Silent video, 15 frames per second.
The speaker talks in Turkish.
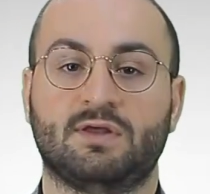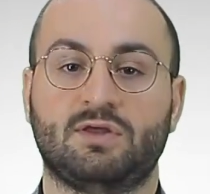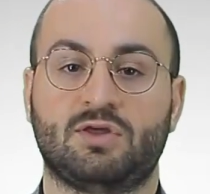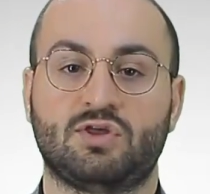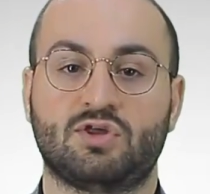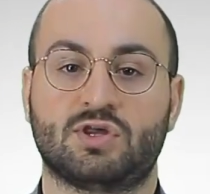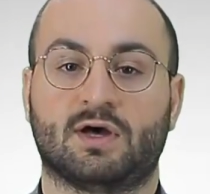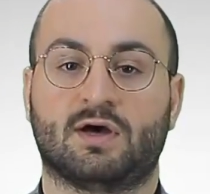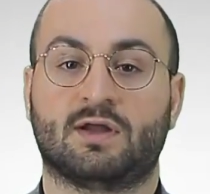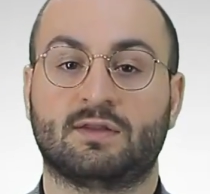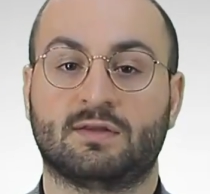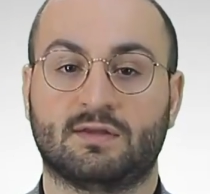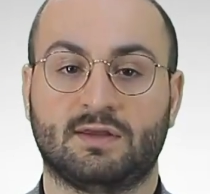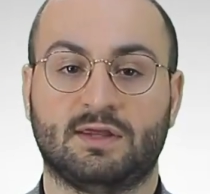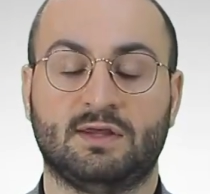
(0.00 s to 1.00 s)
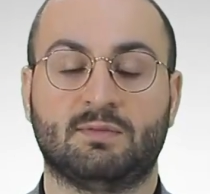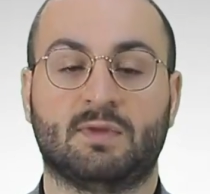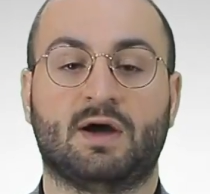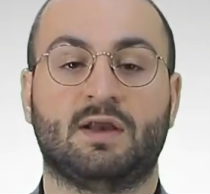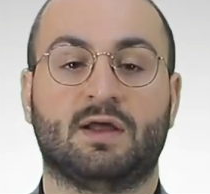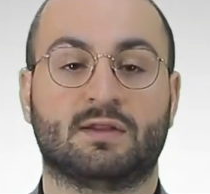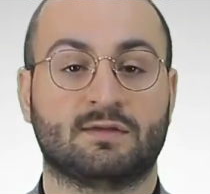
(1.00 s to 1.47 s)
inşaat,
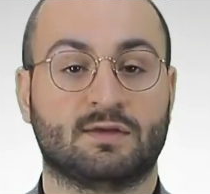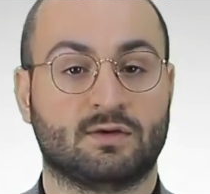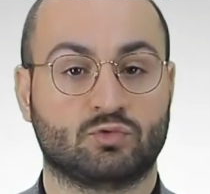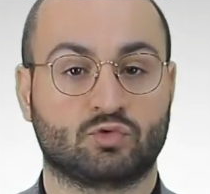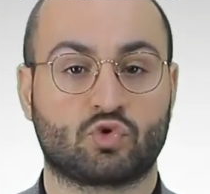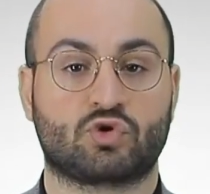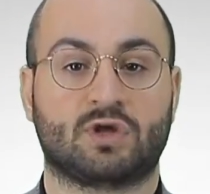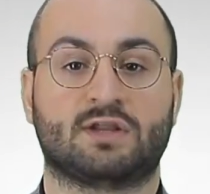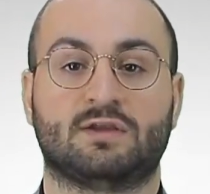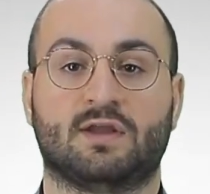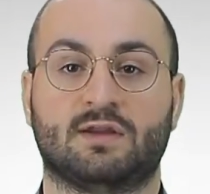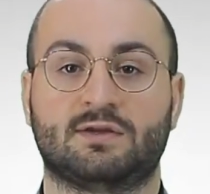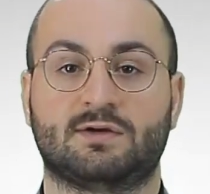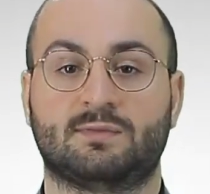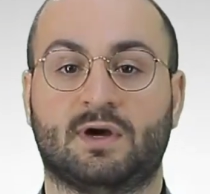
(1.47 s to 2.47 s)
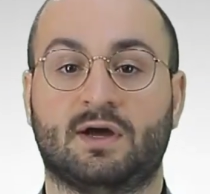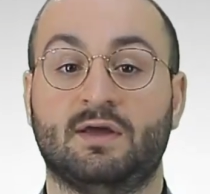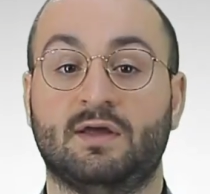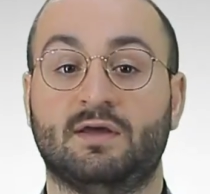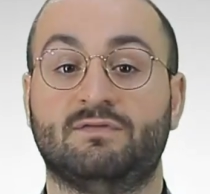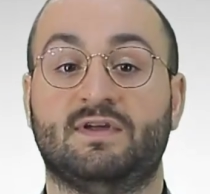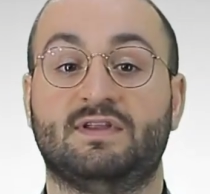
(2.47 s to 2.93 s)
imalat, ruhsatlandırma
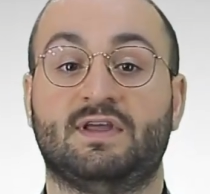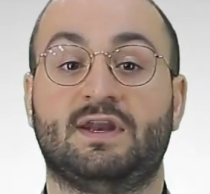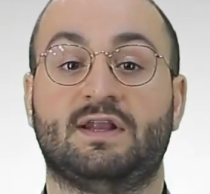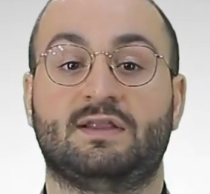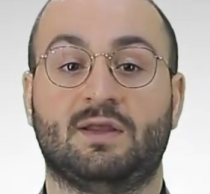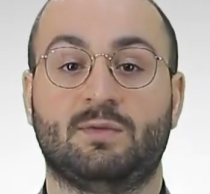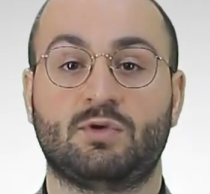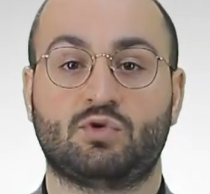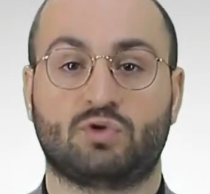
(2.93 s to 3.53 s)
ve denetleme